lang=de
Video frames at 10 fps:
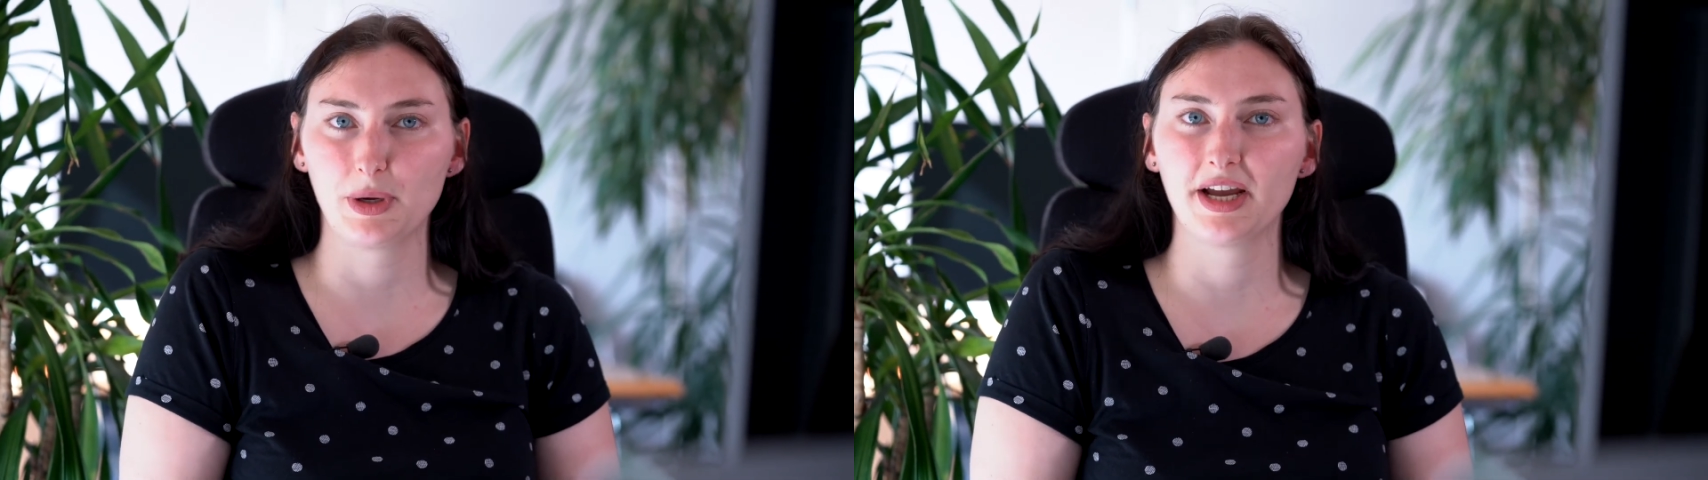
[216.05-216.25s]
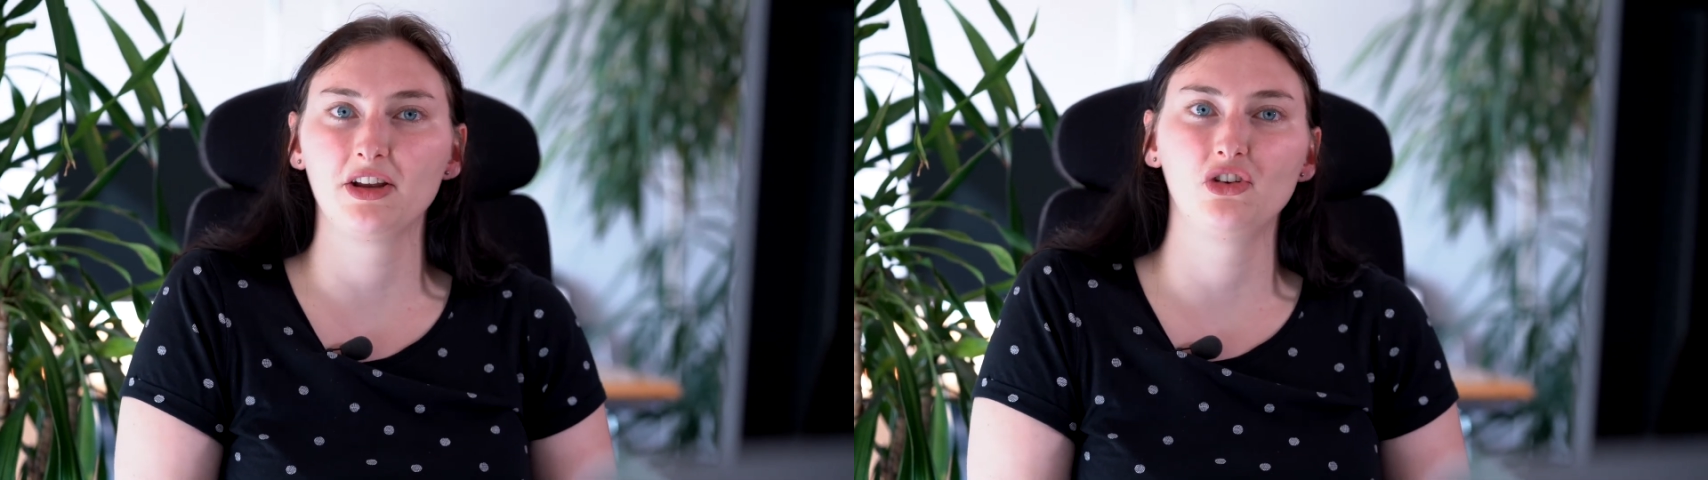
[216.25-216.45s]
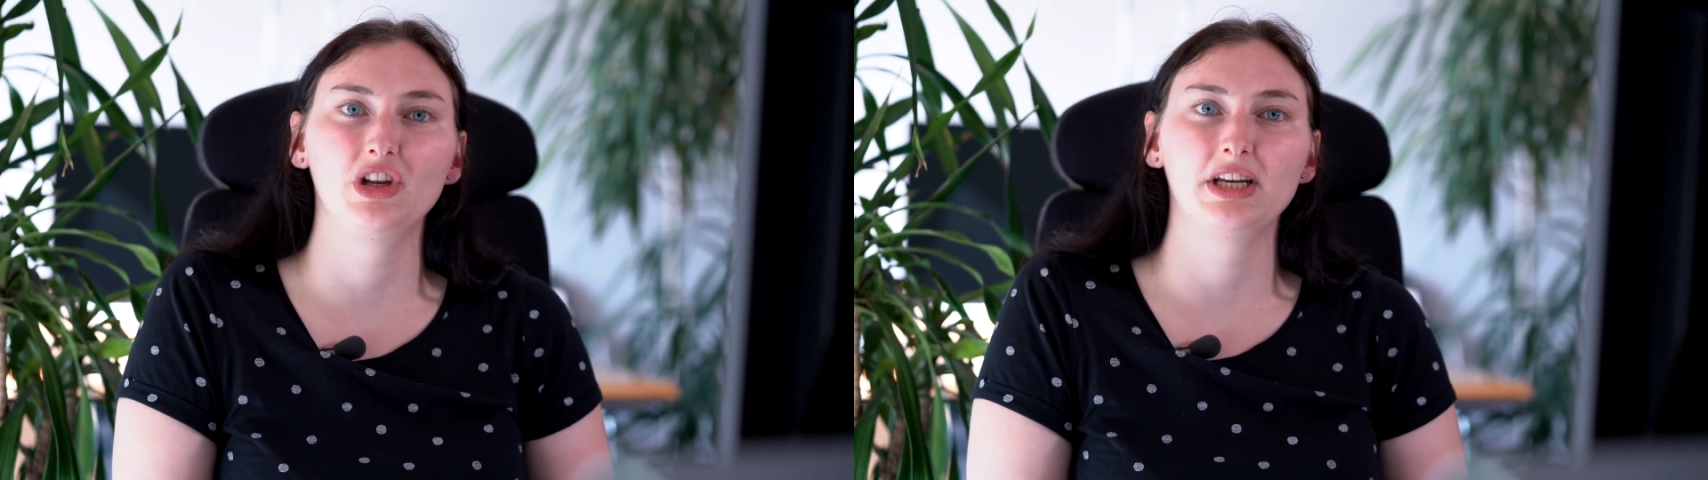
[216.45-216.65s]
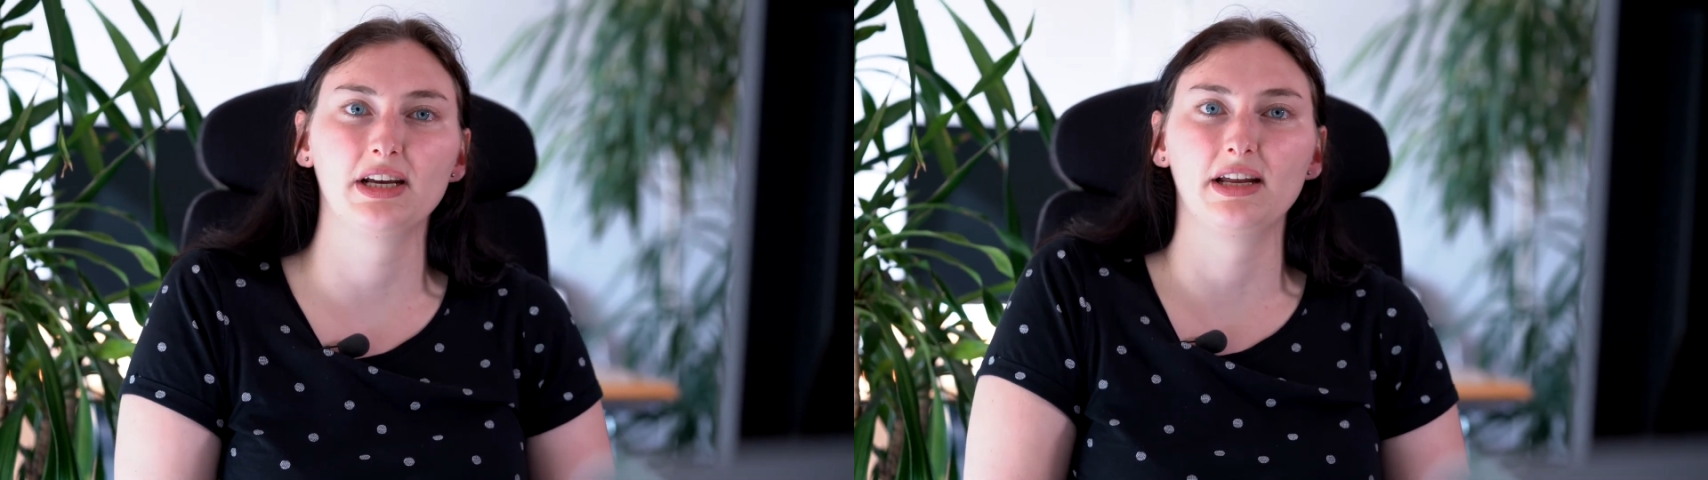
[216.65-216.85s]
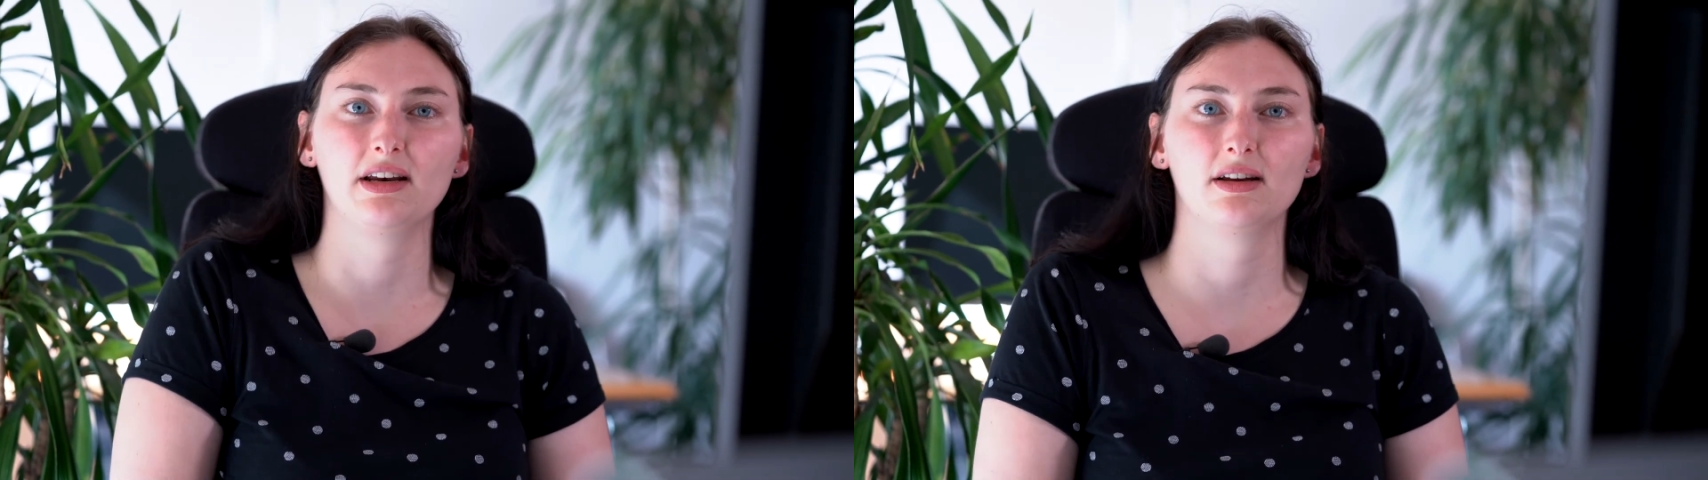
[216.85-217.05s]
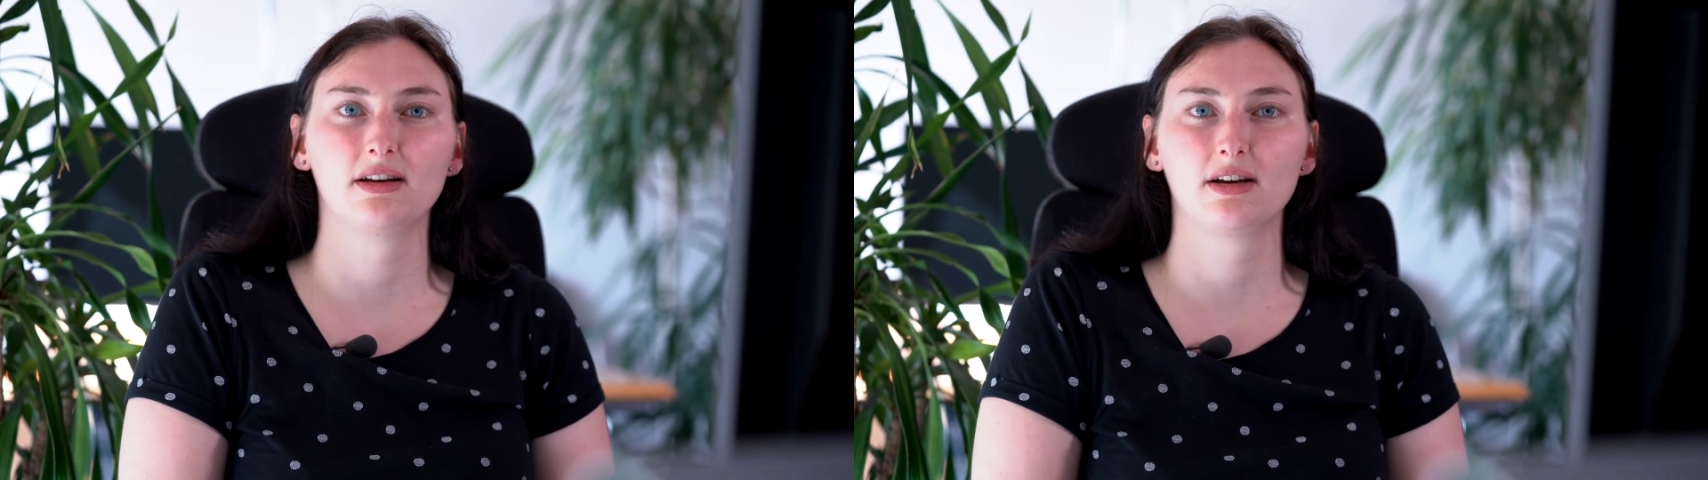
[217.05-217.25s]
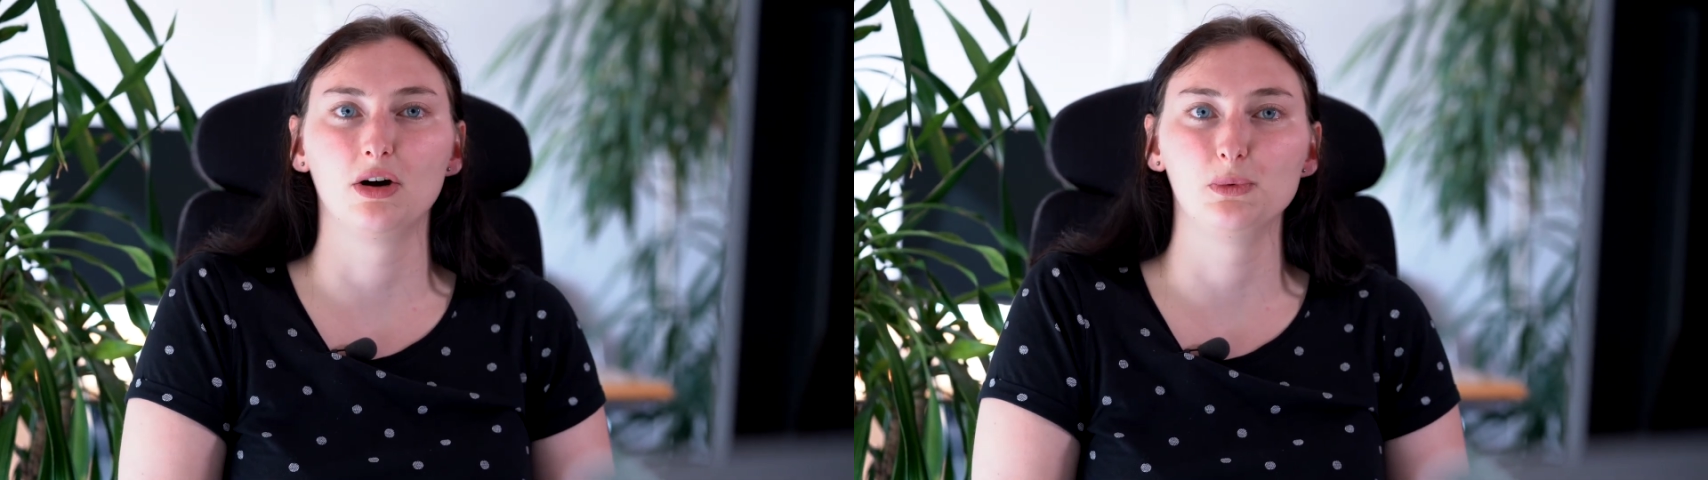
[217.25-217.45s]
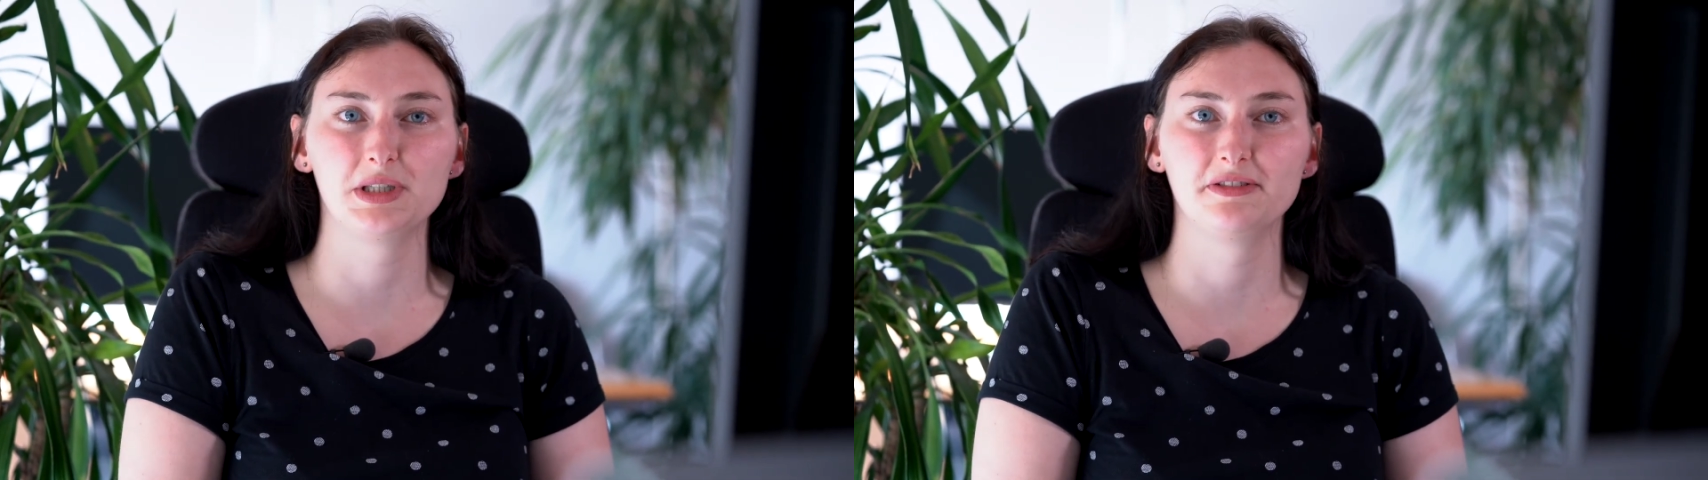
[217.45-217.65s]
Quereinsteigerin
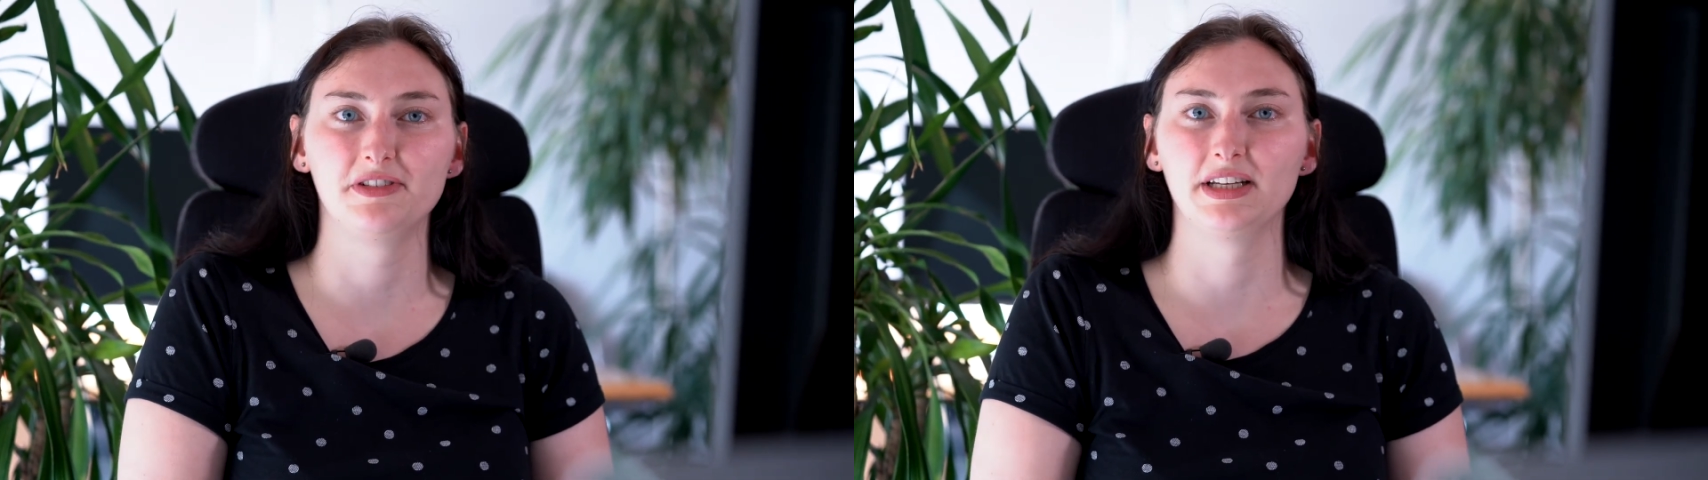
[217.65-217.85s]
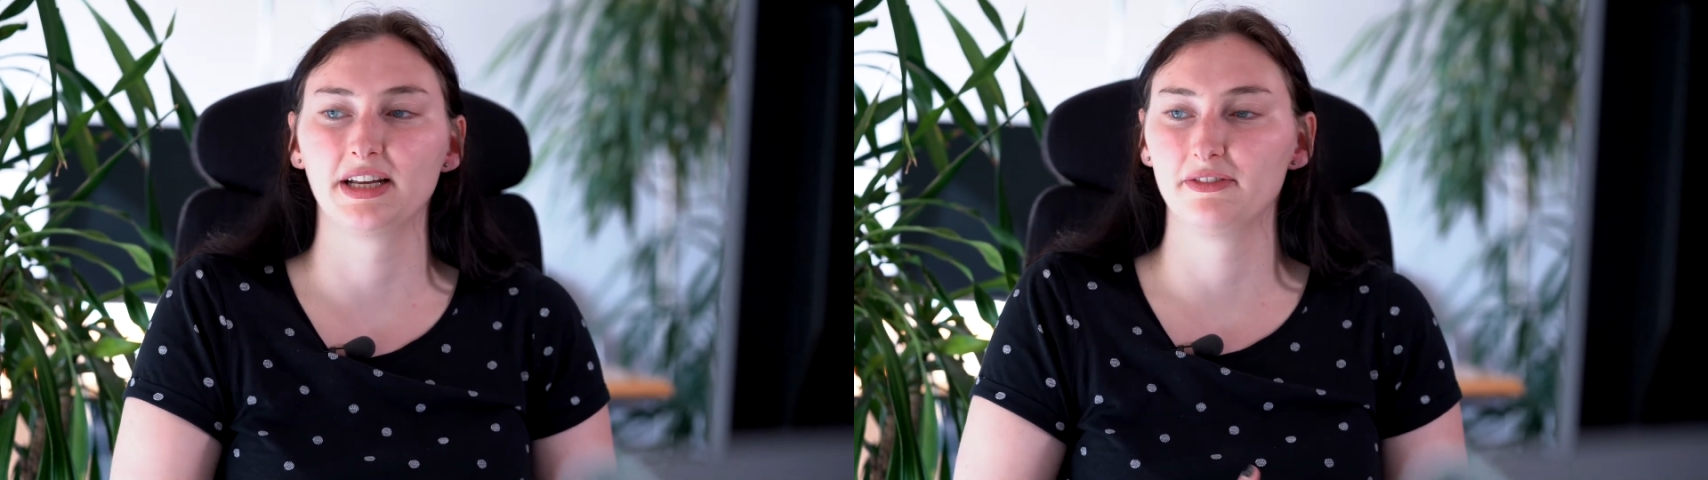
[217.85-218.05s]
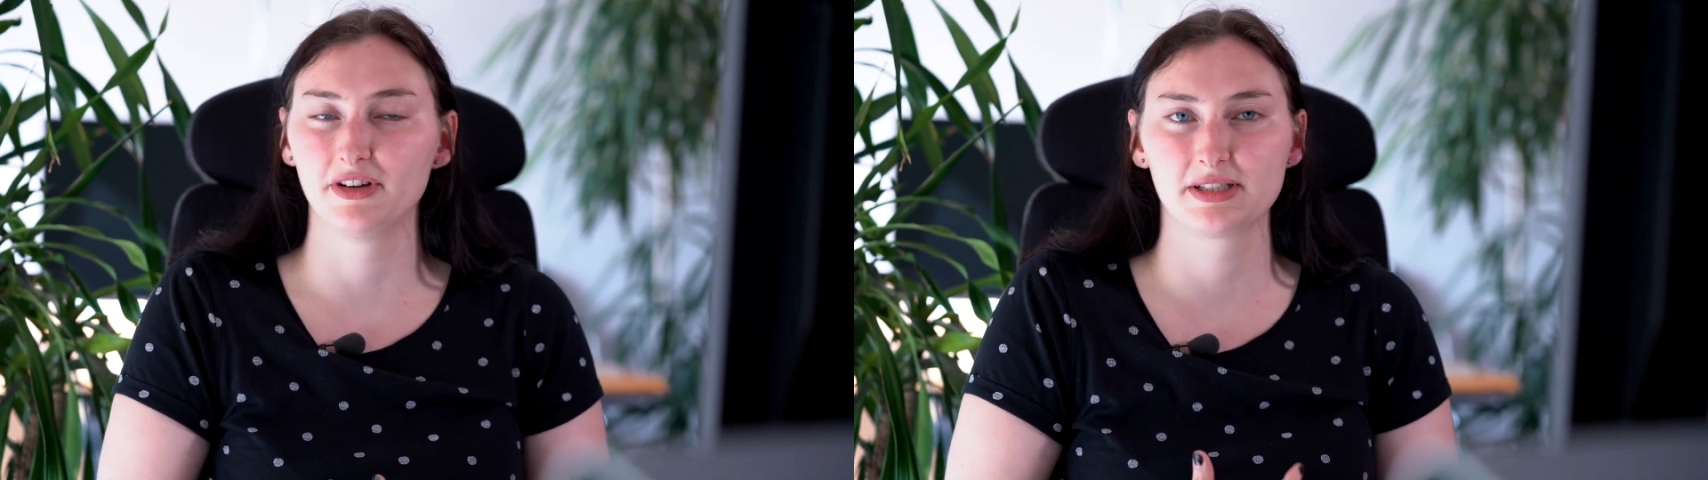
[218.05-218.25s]
herausfinden kann,